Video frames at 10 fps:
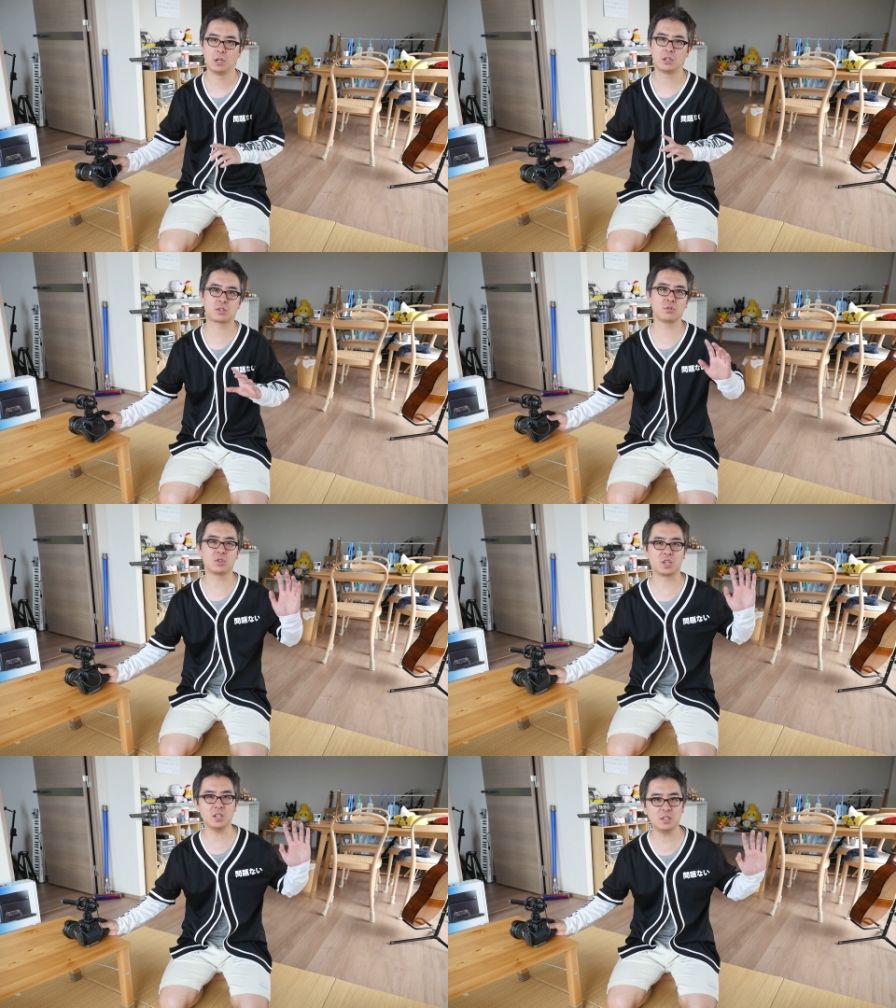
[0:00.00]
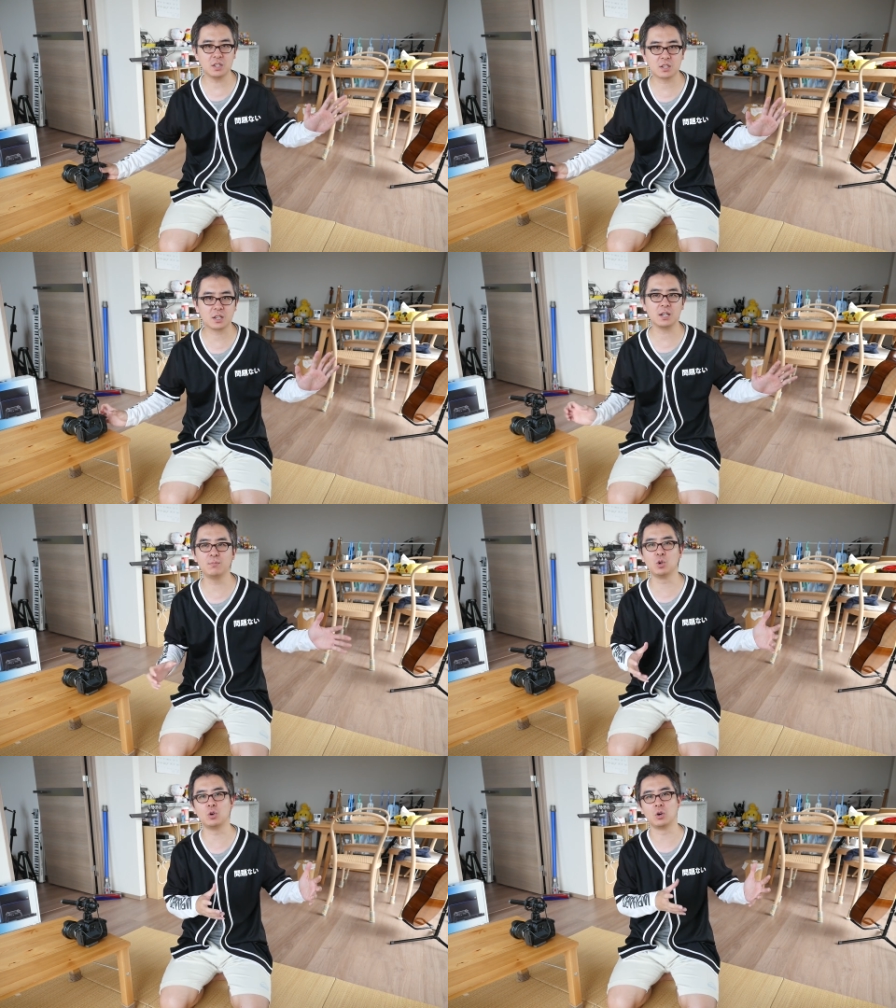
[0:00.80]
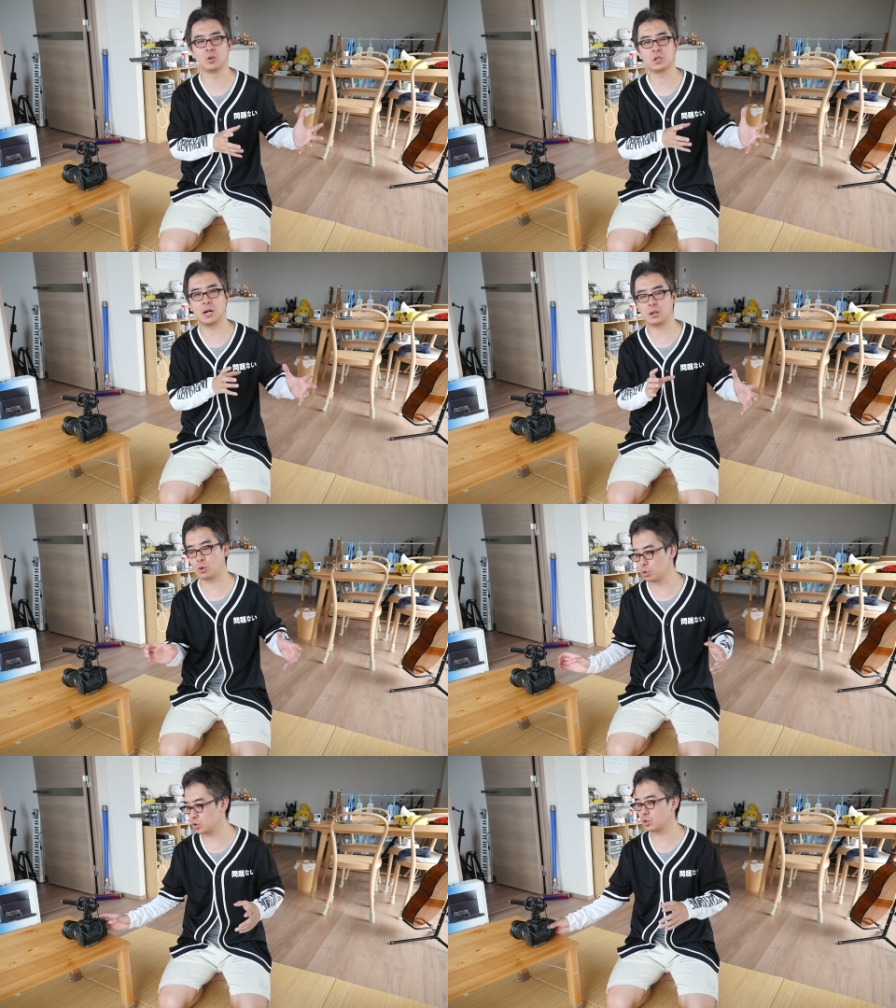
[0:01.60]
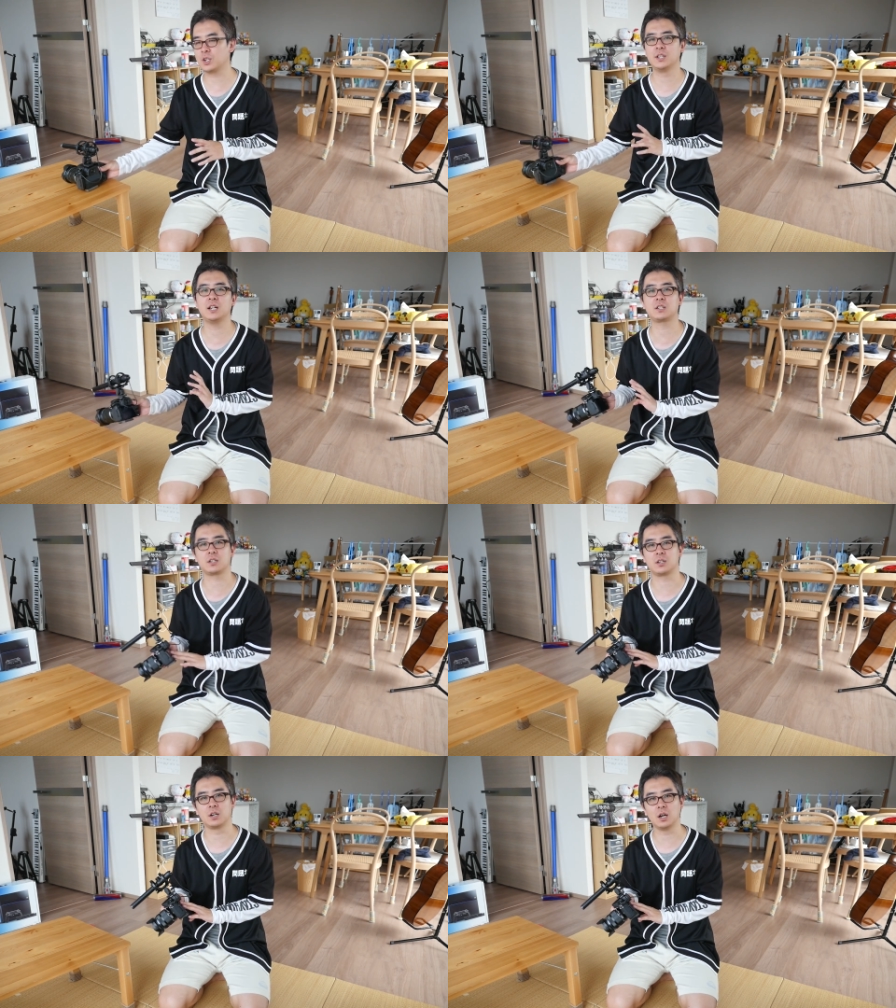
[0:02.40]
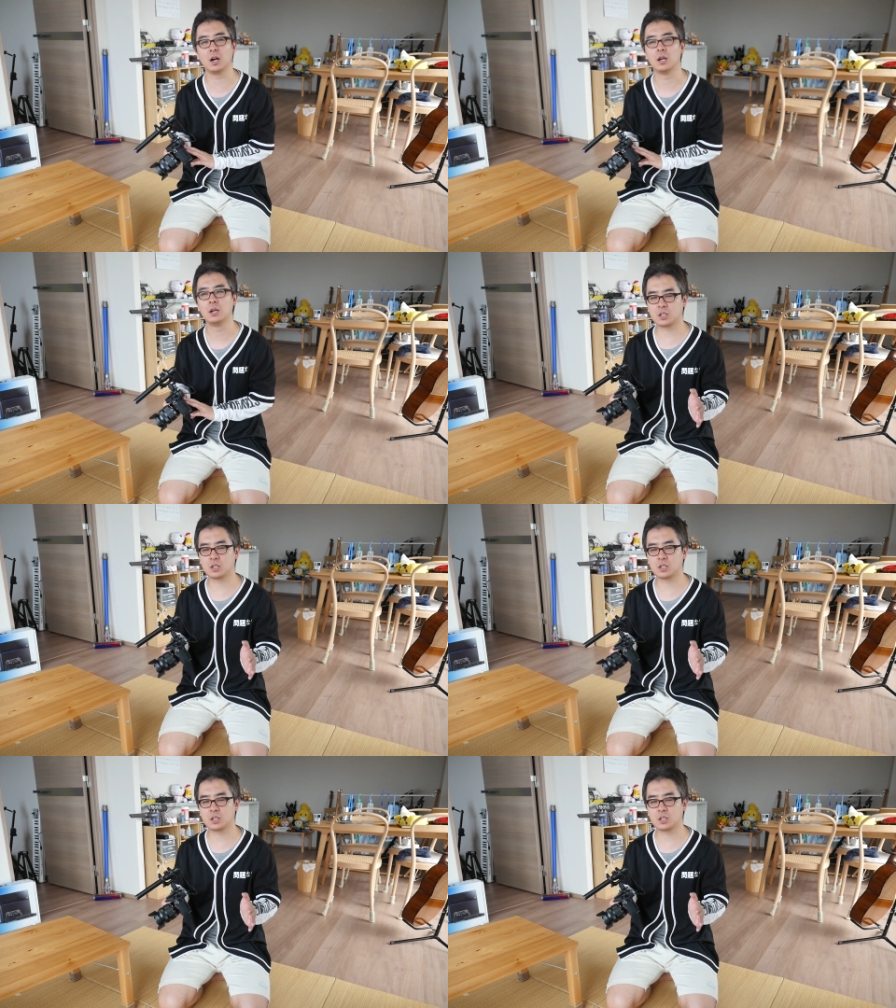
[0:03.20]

で、その前日からも、あ、この状態になっちゃってたから、